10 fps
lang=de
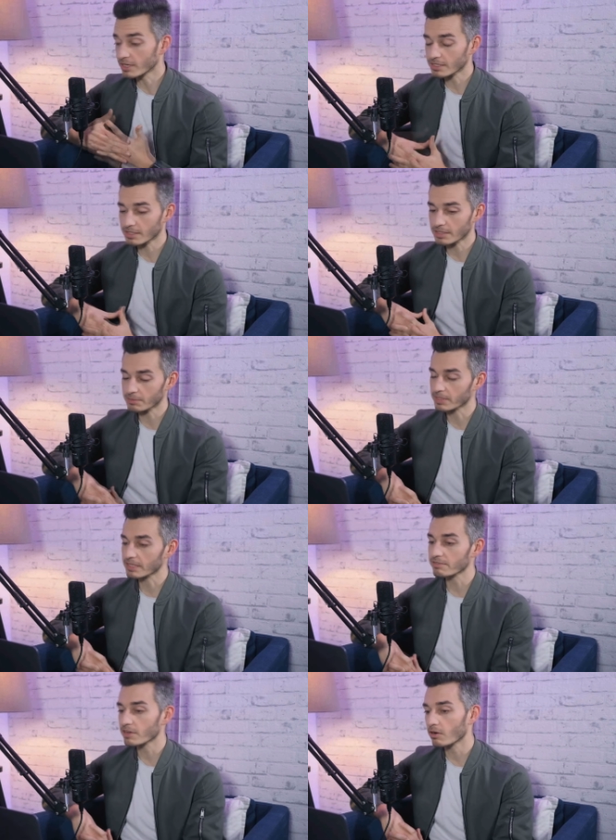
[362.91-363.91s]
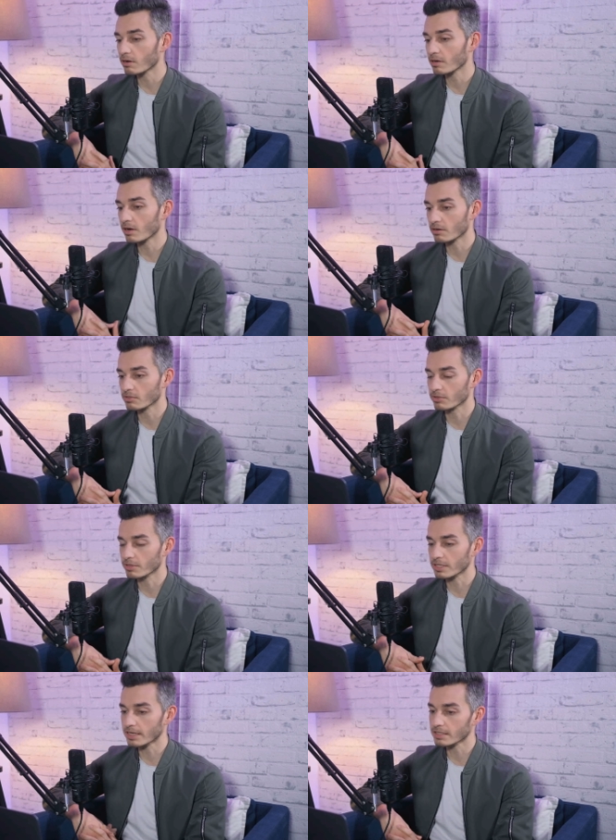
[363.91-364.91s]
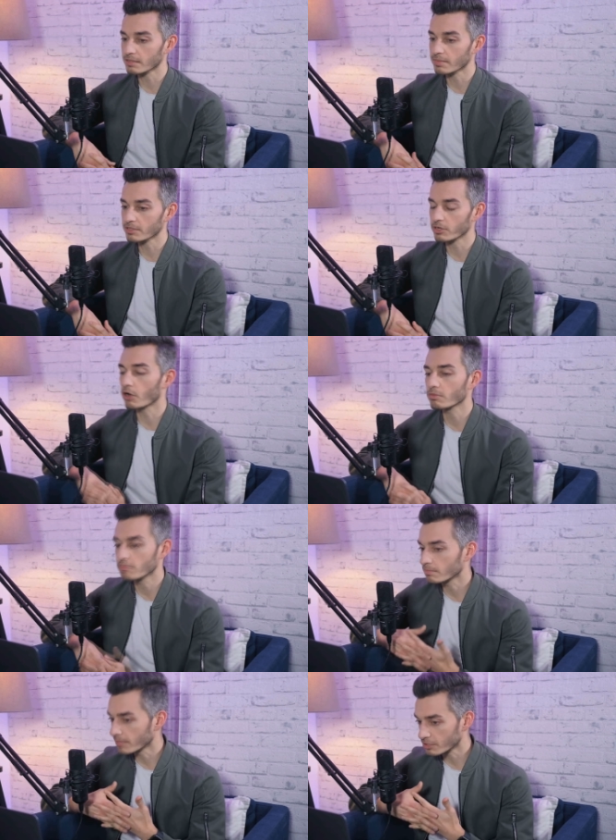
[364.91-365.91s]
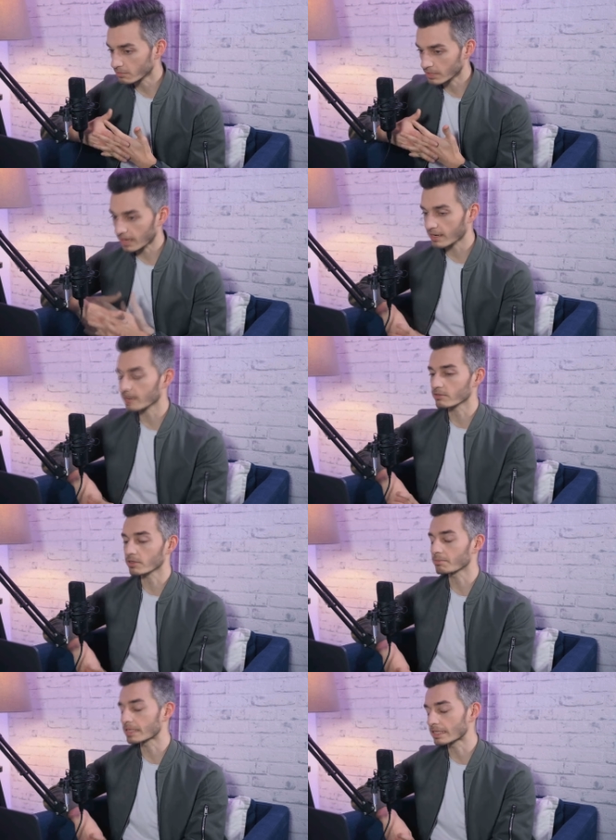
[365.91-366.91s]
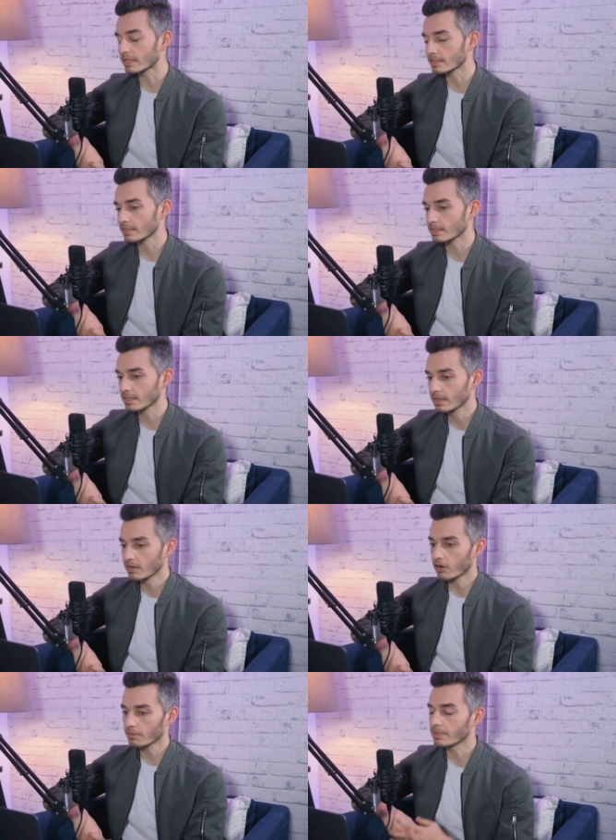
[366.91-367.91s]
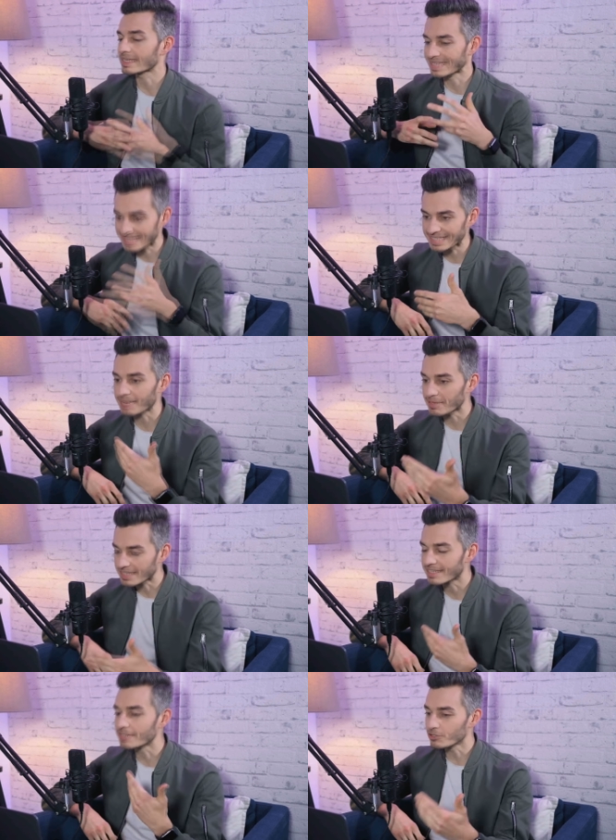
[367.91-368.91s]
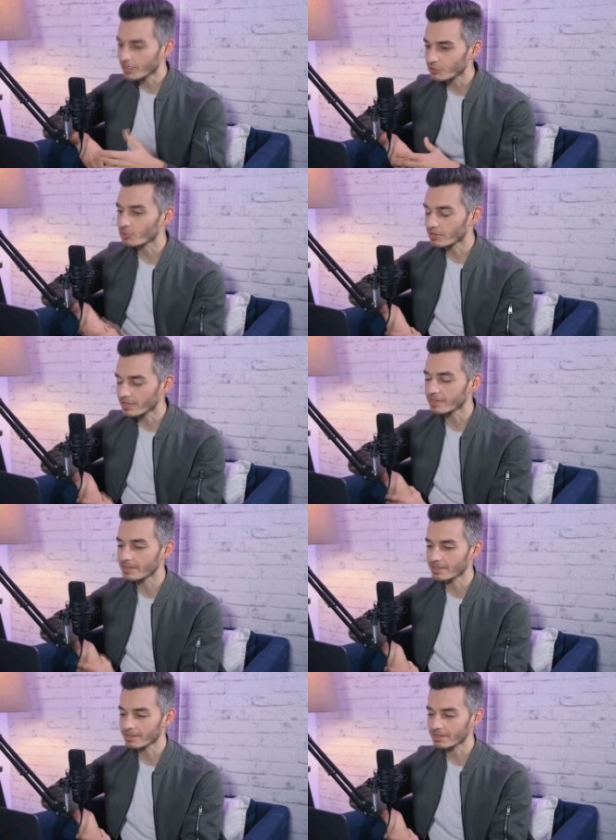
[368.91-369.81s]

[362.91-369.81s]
Also es, es, betrifft ja auch, auch durchaus ältere Menschen, auch Menschen mit Krankheit oder bei denen das das auch es ist ja medizinisch ja schon äh,